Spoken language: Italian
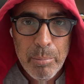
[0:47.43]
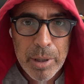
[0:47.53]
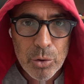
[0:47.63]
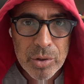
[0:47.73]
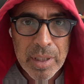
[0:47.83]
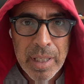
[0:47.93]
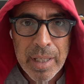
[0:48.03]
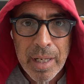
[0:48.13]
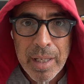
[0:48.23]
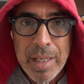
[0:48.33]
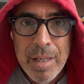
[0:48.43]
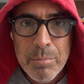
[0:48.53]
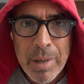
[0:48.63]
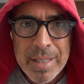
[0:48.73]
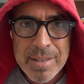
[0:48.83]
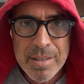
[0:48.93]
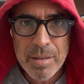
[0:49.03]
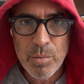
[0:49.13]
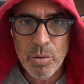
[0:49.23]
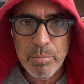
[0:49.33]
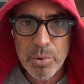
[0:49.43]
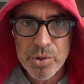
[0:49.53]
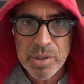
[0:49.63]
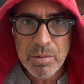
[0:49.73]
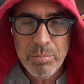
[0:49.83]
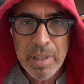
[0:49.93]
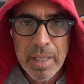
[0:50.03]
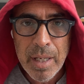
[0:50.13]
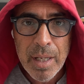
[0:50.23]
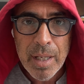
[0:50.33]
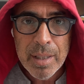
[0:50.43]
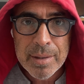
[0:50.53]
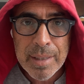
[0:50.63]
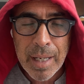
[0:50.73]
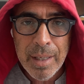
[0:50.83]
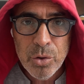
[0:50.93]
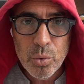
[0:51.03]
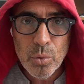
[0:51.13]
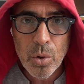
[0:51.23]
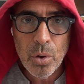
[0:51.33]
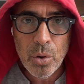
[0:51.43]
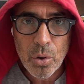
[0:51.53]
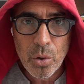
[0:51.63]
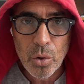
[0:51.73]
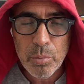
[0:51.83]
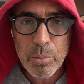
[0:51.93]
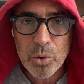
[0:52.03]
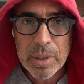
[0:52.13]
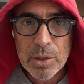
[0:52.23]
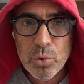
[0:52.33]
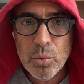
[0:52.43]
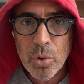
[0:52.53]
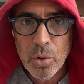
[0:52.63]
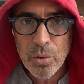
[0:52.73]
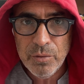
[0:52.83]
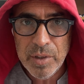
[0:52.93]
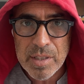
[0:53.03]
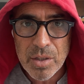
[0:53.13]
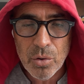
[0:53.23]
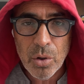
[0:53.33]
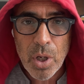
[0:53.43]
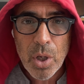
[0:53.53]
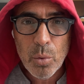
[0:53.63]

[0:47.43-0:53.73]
per ottenere il massimo possibile dal tuo corpo, dal tuo fisico.